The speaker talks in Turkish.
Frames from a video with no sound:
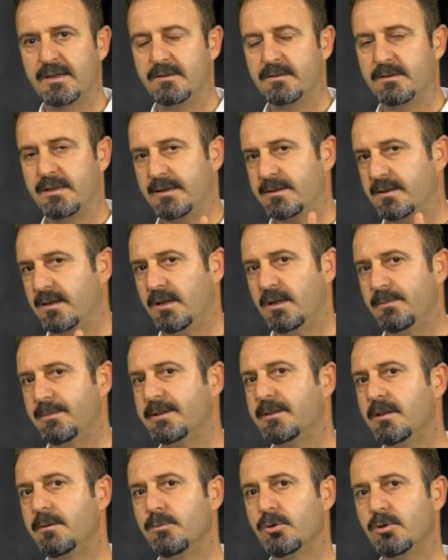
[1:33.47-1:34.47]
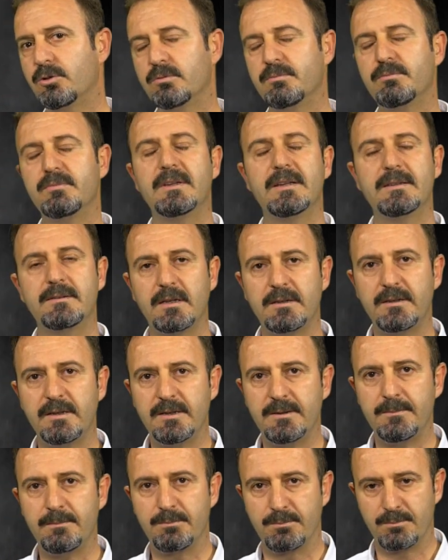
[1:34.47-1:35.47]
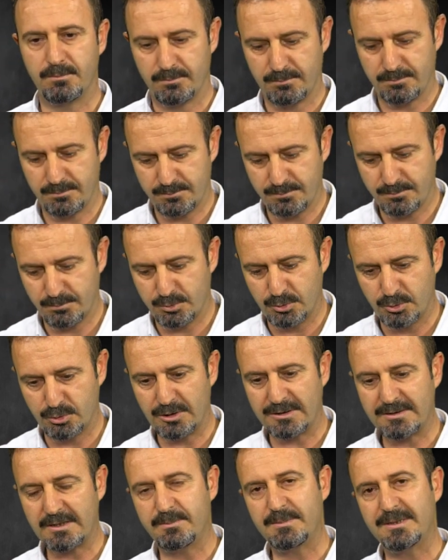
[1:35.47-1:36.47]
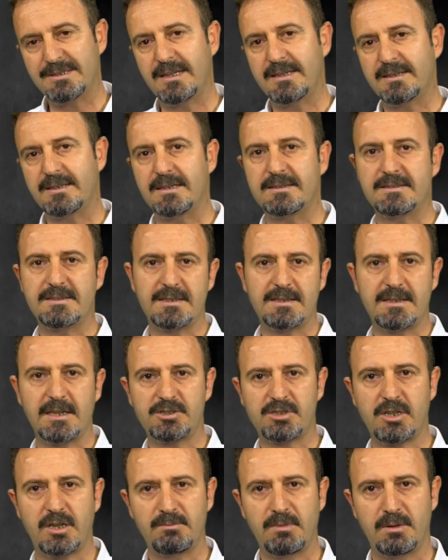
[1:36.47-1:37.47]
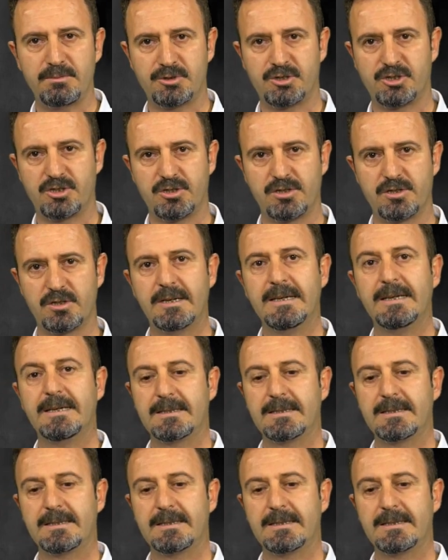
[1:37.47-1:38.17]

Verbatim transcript: Dengeleme demiyorum. Nedeni burada bir dengesizlik yaşanmamıştır.